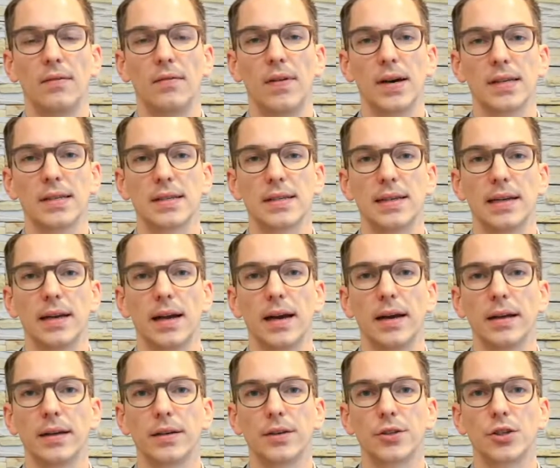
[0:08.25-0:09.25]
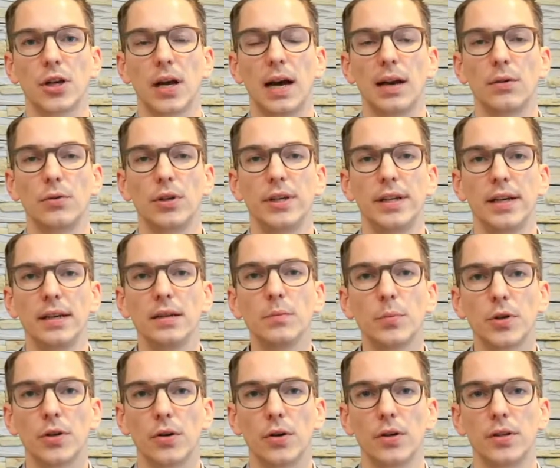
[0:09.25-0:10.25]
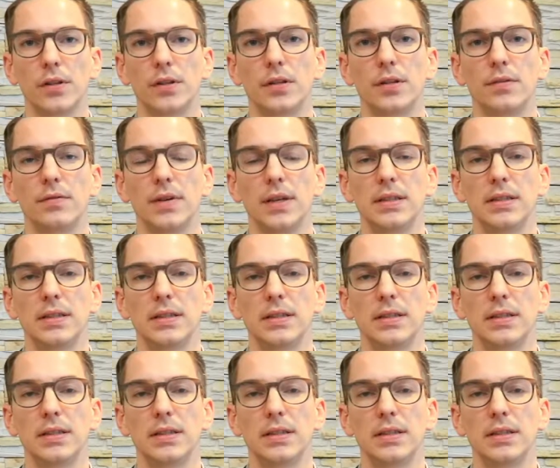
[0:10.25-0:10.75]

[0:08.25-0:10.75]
was denn eigentlich Annuität bedeutet,